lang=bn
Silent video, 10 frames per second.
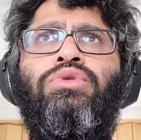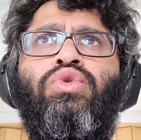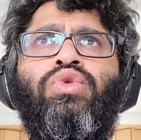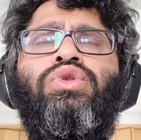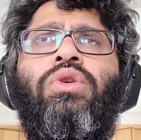
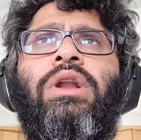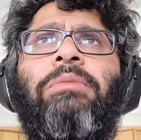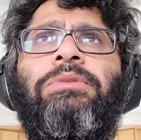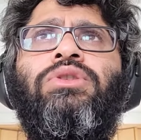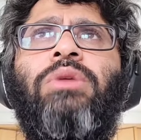চুজ করার
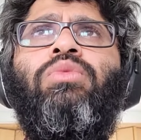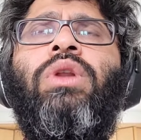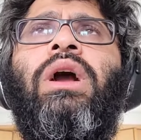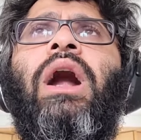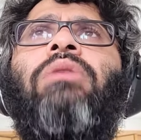পিছনে মূল
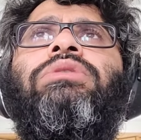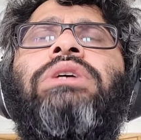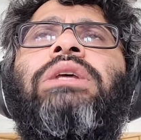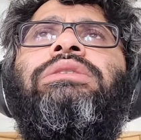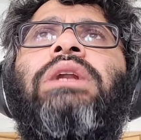কারণ
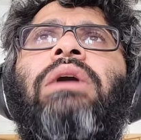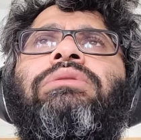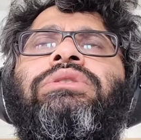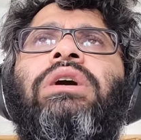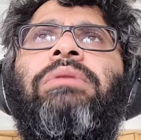যেটা সেটা
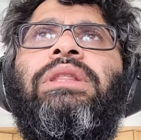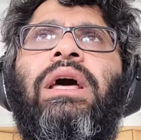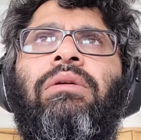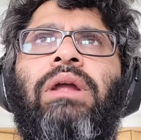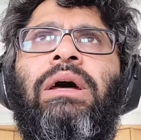হচ্ছে আমার
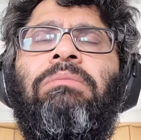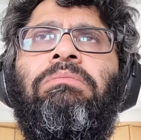ধারণা